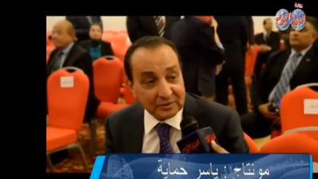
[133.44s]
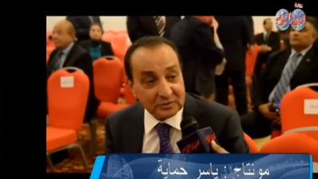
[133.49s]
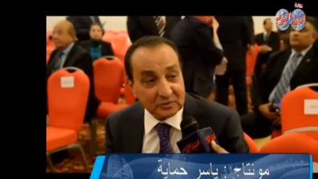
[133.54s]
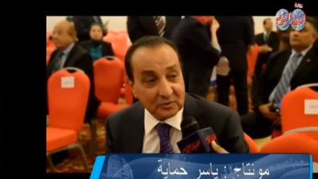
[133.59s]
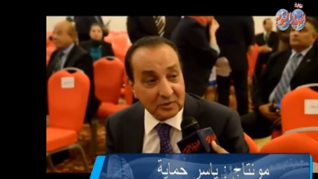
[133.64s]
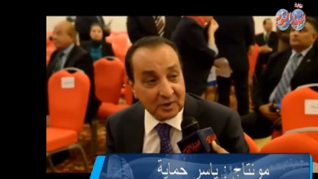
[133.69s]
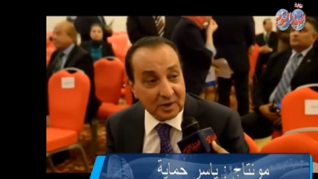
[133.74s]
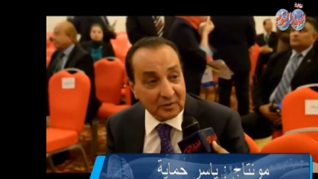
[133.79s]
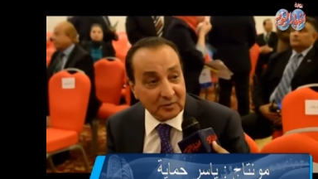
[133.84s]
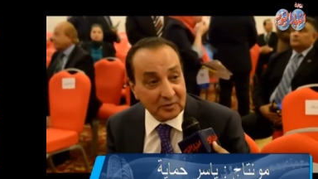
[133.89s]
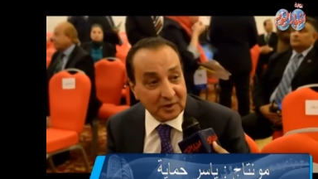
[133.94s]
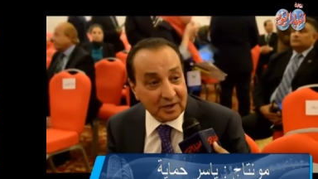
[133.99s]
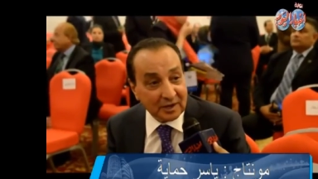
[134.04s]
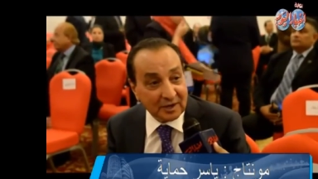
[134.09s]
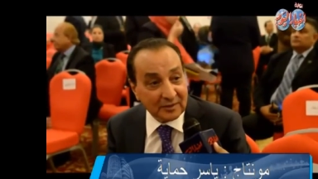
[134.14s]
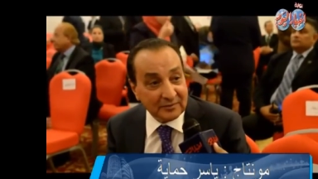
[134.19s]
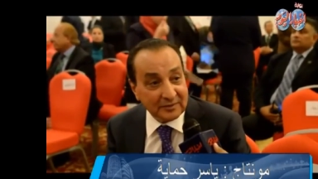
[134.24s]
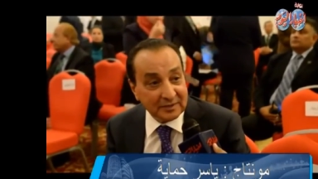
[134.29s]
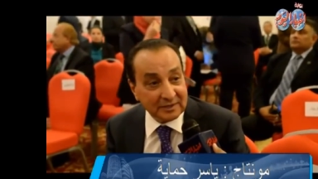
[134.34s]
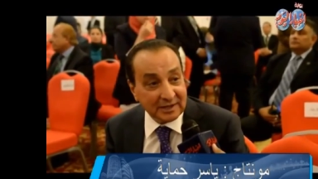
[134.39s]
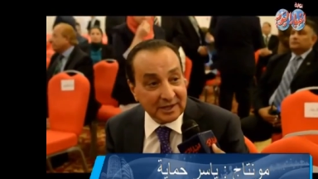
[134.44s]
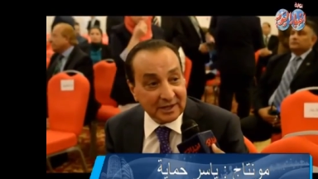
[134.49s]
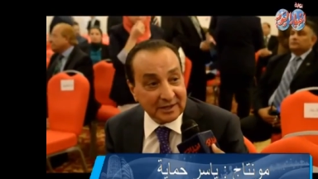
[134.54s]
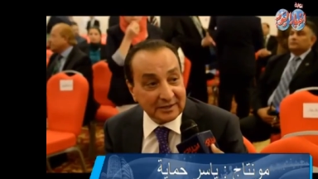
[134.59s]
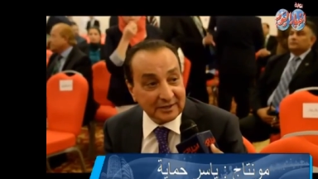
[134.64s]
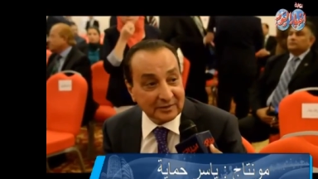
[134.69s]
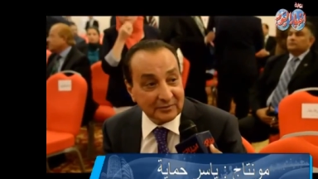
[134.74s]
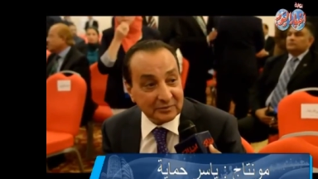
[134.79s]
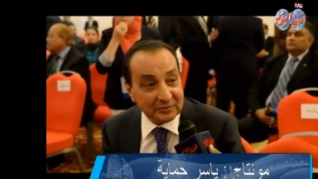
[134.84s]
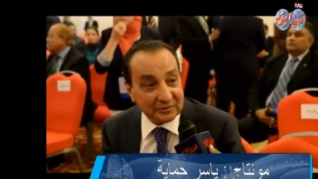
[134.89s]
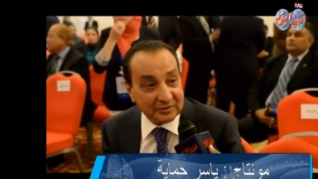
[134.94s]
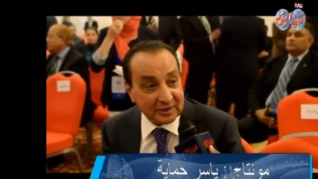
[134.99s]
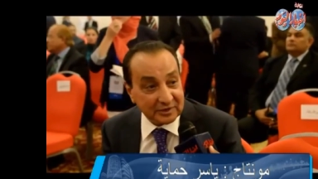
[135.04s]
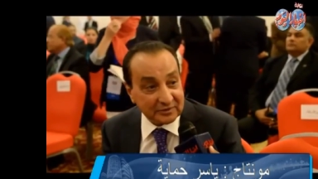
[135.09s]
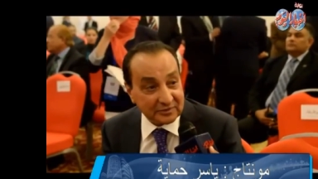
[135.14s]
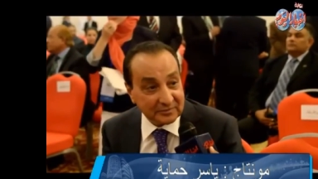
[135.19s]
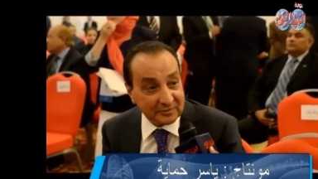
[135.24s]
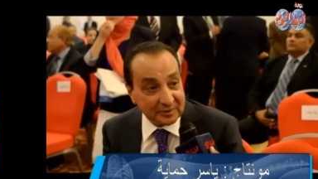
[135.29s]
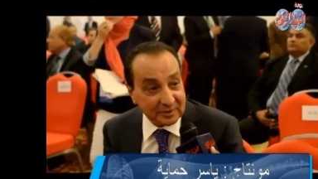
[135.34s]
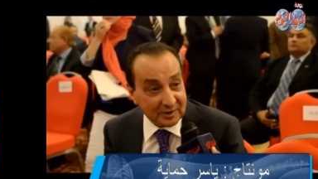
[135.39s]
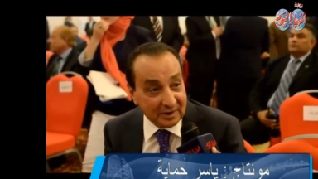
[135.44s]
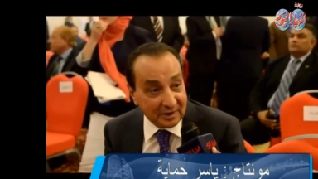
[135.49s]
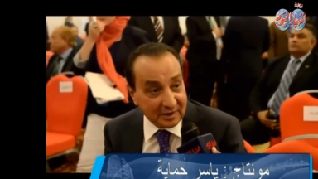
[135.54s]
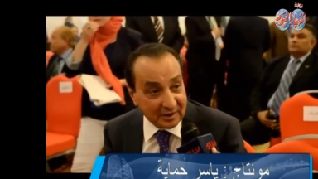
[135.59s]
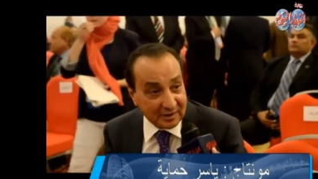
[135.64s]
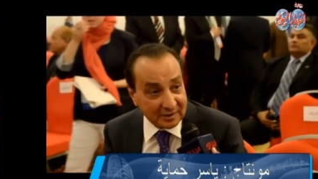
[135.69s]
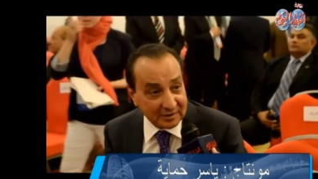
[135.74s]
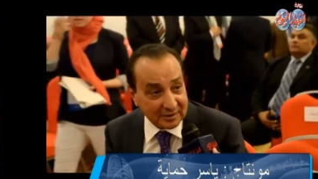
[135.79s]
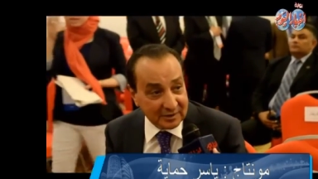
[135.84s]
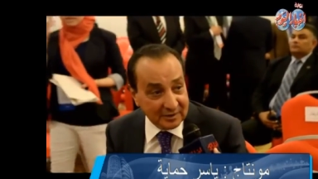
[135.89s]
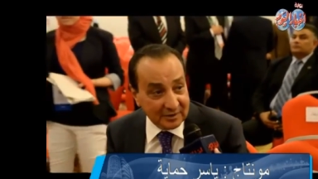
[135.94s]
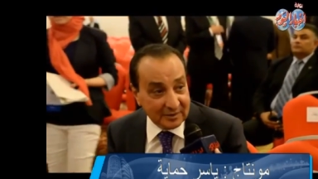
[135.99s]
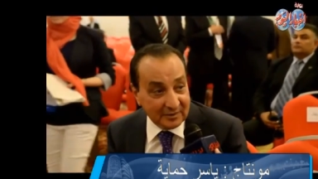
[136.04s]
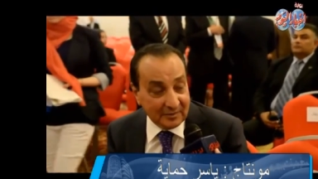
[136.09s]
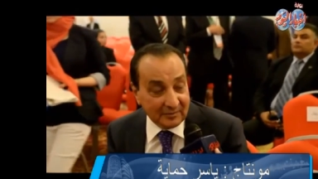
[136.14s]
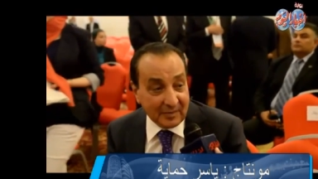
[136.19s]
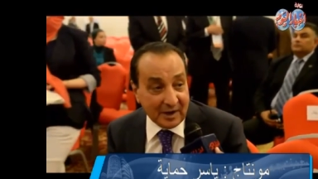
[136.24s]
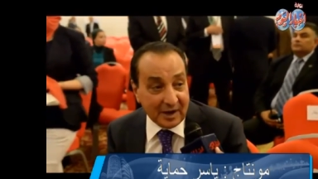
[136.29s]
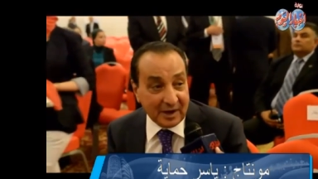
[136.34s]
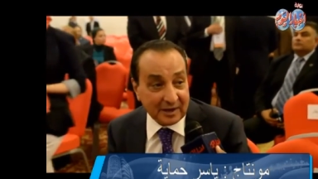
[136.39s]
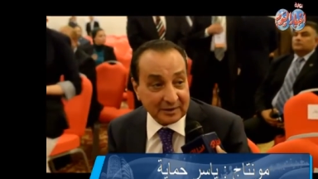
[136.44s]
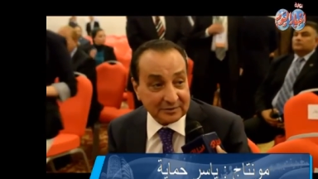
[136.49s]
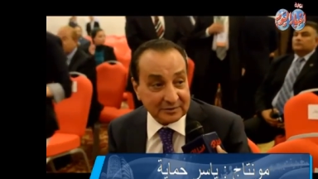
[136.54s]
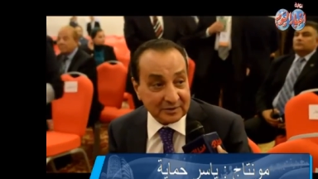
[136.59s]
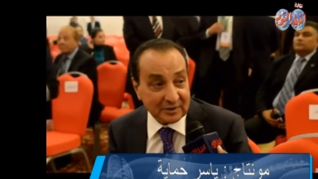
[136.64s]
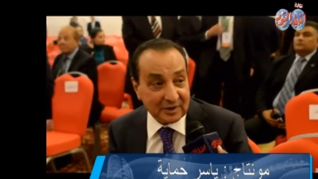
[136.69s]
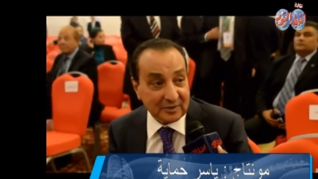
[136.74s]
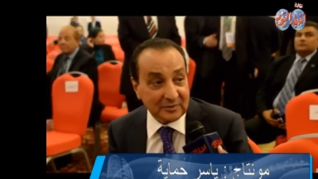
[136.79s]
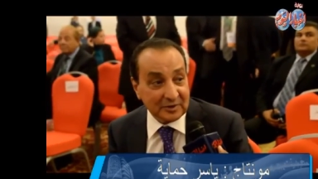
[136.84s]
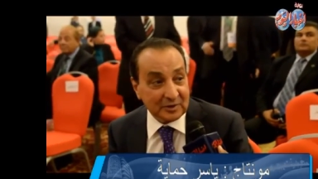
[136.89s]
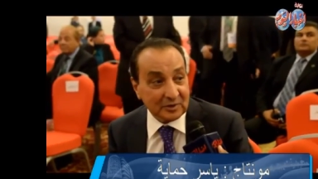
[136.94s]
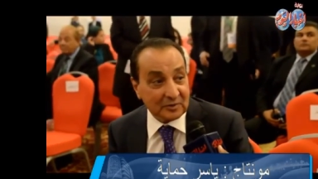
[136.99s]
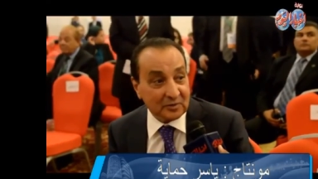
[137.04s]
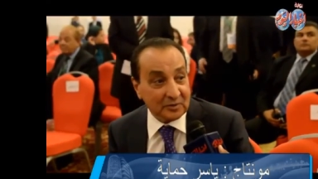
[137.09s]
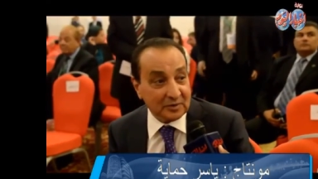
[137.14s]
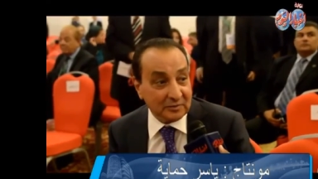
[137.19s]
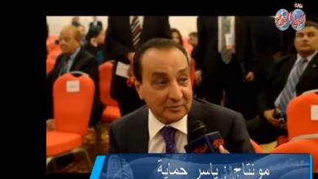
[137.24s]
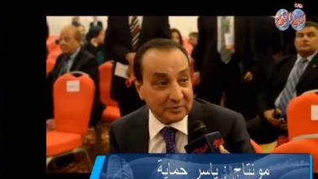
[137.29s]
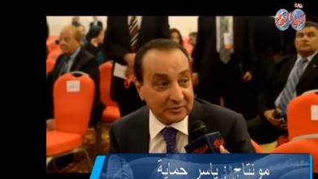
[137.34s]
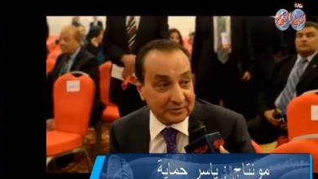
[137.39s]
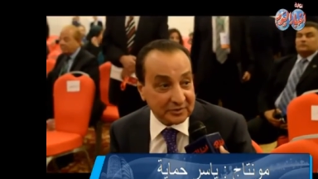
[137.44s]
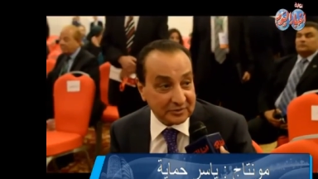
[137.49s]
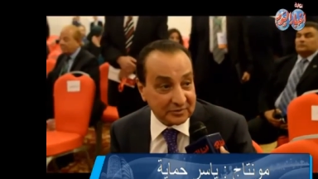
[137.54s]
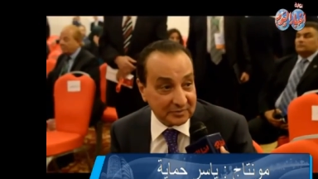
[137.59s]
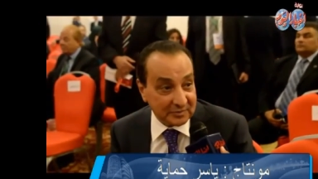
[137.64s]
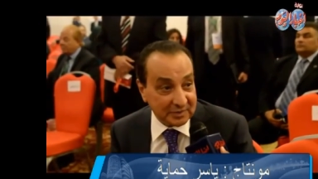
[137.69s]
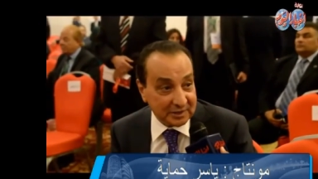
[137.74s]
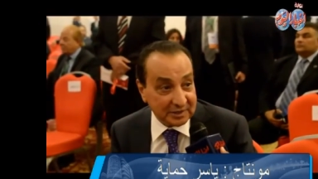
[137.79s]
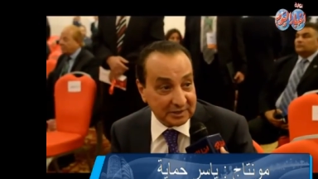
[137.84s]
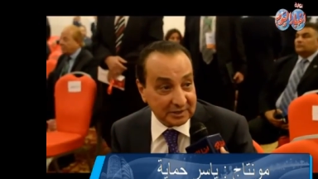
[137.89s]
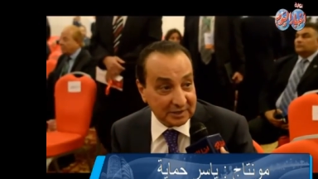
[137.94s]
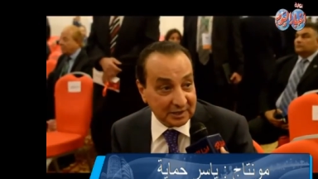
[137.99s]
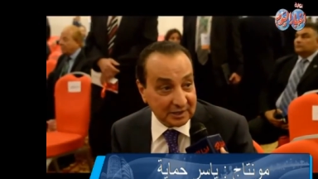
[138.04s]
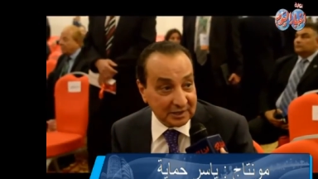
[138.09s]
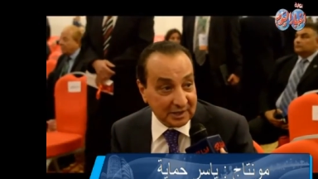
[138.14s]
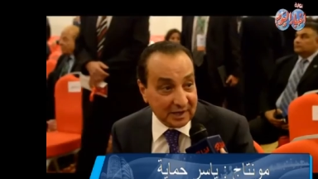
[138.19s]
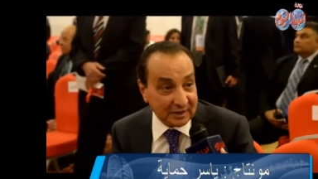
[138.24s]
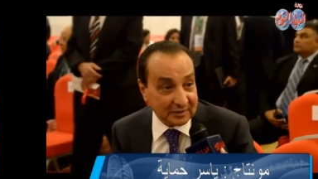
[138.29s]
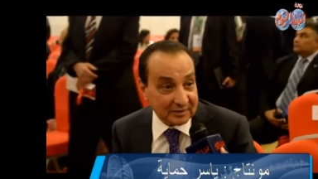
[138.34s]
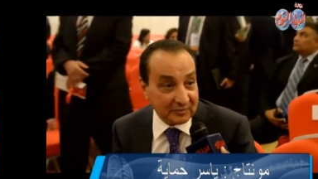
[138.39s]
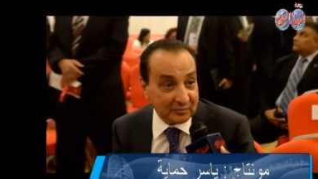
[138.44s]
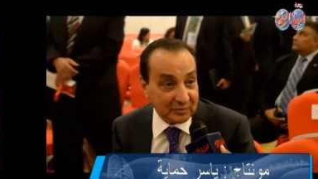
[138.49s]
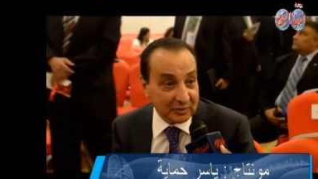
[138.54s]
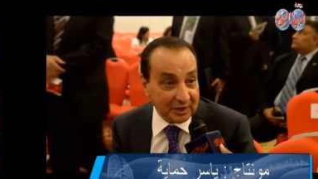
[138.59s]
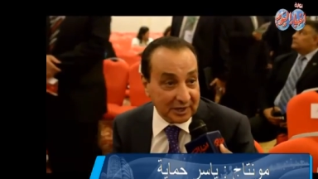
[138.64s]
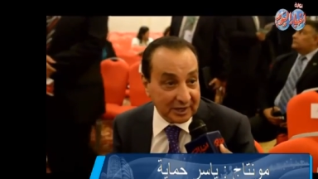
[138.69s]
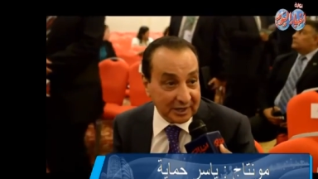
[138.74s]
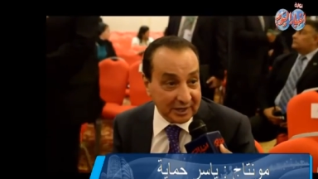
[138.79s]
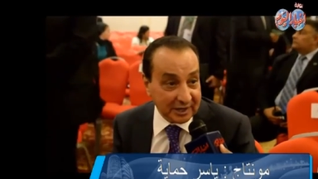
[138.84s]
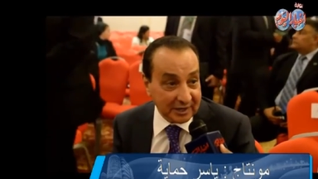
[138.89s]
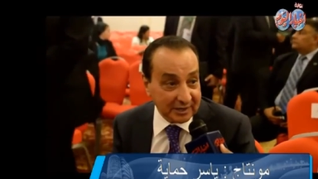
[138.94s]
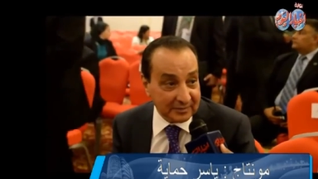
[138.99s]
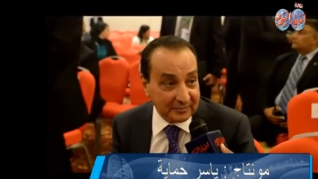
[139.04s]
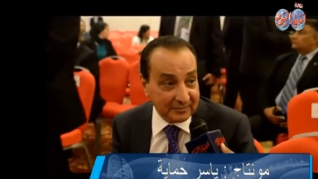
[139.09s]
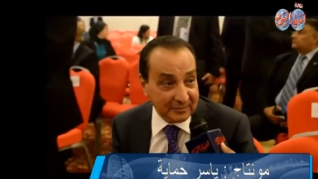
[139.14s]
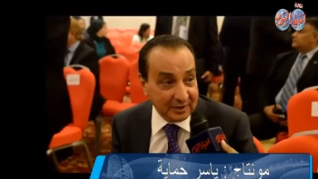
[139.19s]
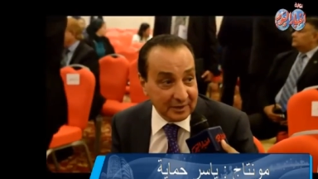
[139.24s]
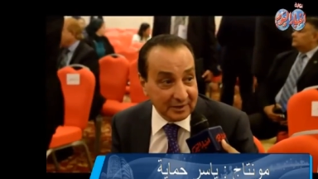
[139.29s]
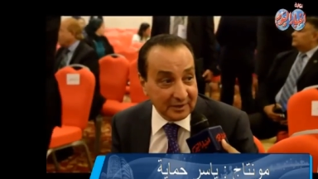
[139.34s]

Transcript: أنتوا أولى من أي مستثمر آخر مع احترامي لكل المستثمرين العرب والأجانب